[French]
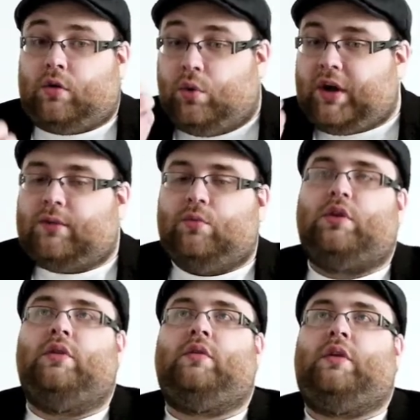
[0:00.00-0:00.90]
concrètement,
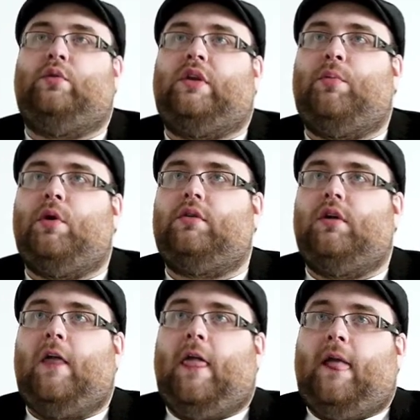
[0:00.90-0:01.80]
qu'est-ce que ça nous apporte
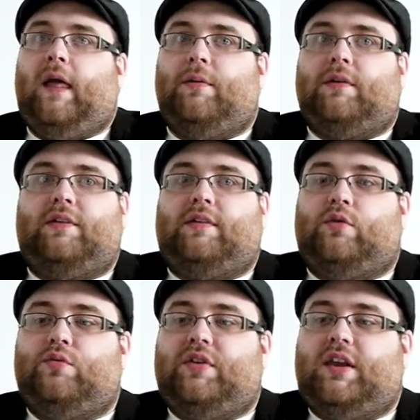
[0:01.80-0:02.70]
eh ben, c'est que ça
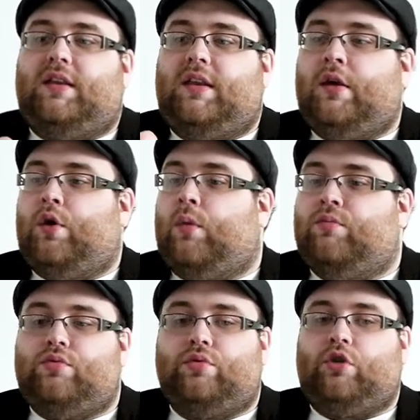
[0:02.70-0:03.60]
nous fait gagner euh,
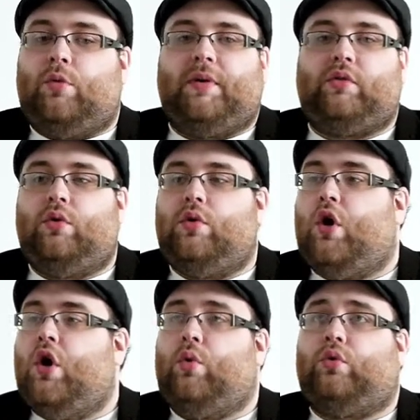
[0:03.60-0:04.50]
beaucoup de temps parce que euh,
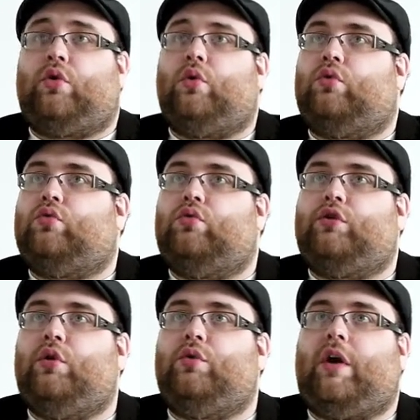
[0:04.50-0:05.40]
on se rencontre tout le
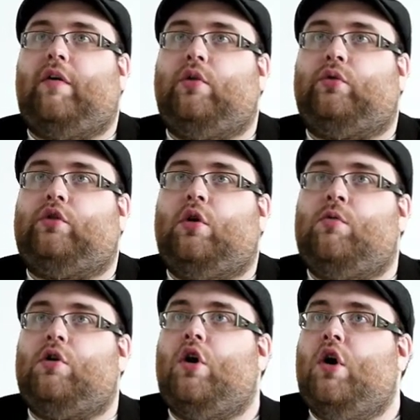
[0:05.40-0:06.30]
temps, on travaille
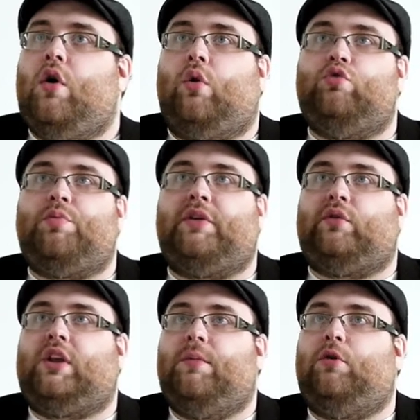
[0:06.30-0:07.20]
ensemble, on nous
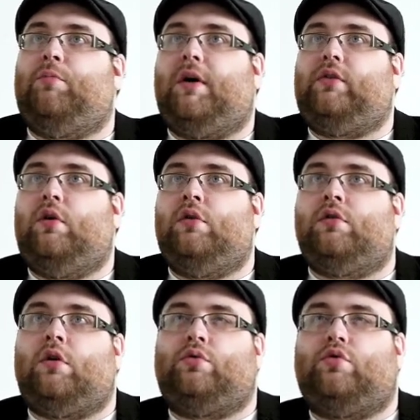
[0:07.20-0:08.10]
présente les bonnes
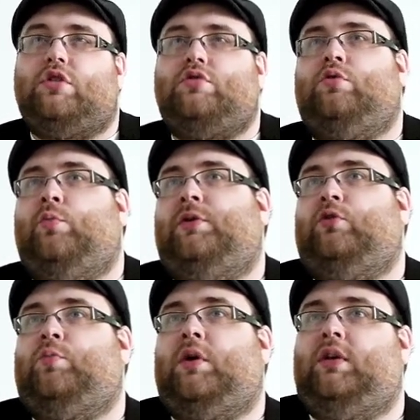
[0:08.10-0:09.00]
personnes. Quand on cherche une
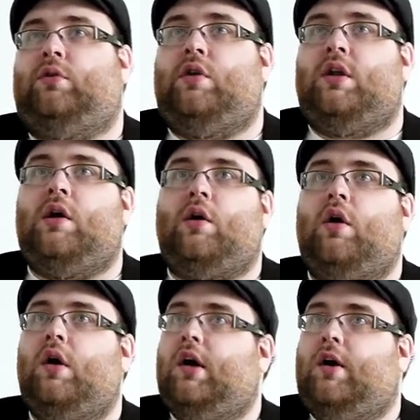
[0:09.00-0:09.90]
compétence particulière, euh,
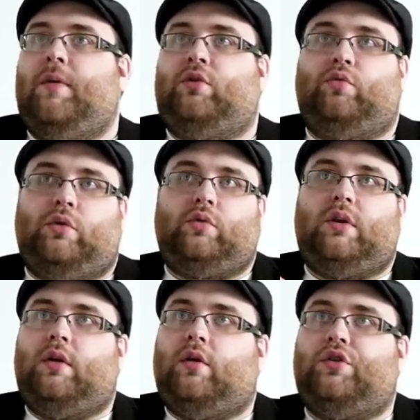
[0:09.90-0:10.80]
bah, tout de suite on
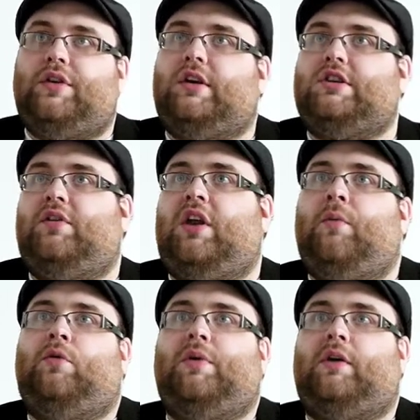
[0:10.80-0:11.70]
est redirigé vers la
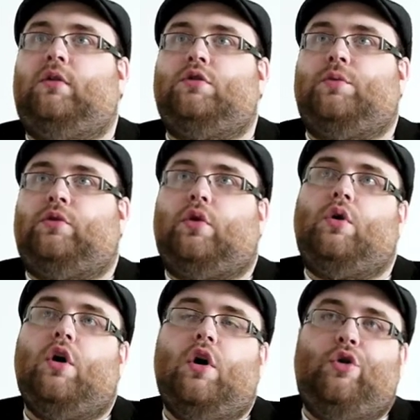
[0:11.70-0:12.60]
bonne personne. Je pense
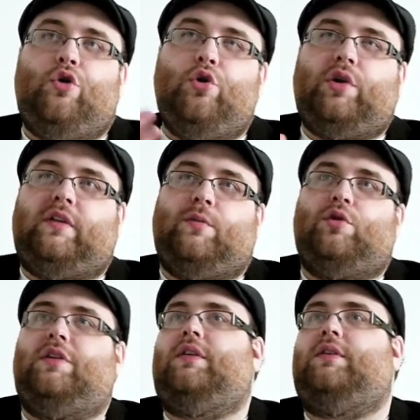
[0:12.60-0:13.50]
que le lieu qui
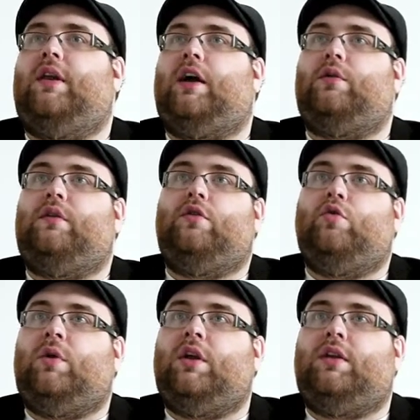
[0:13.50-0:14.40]
symbolise ça, c'est la cantine
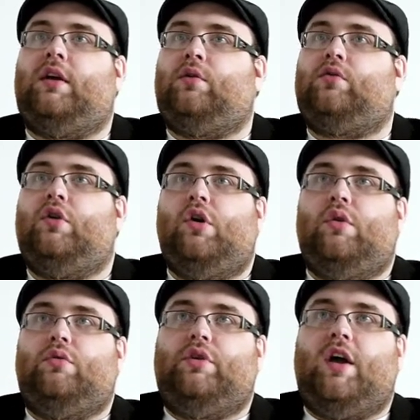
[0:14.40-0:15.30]
numérique à Nantes
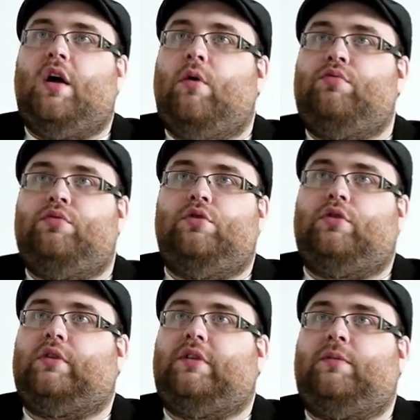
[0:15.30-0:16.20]
où il y a plus de
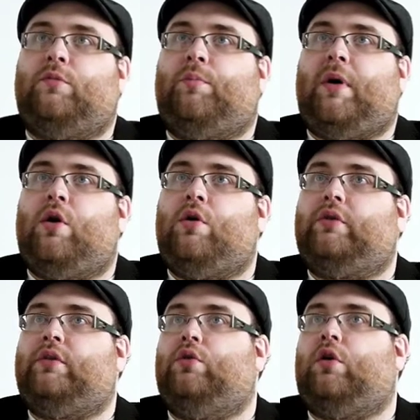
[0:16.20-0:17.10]
200 événements par an.
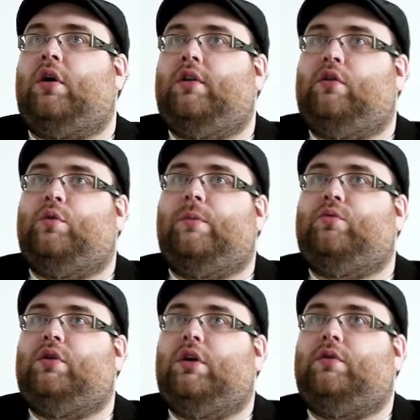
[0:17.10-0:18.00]
C'est eux qui organisent le Web
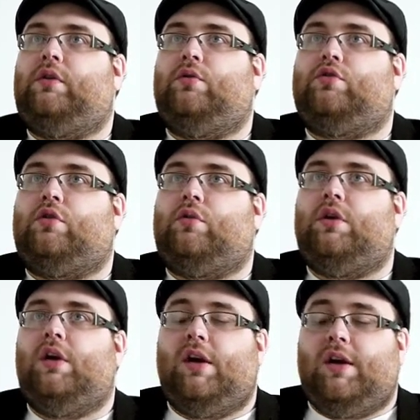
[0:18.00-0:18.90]
Today aussi
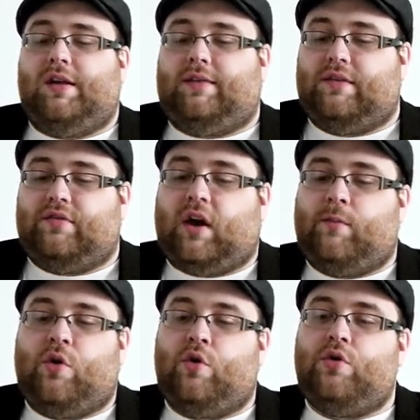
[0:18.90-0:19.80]
aujourd'hui. Et c'est
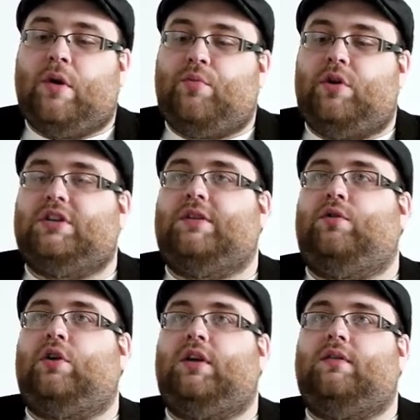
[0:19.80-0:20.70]
vraiment eux, un peu les chefs
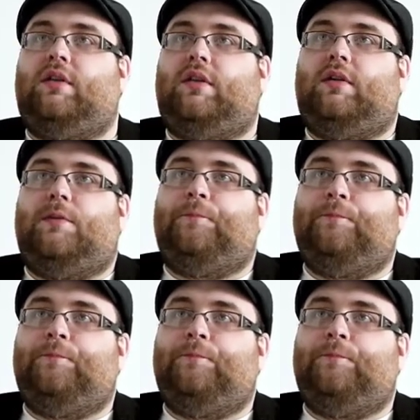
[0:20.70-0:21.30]
d'orchestre qui,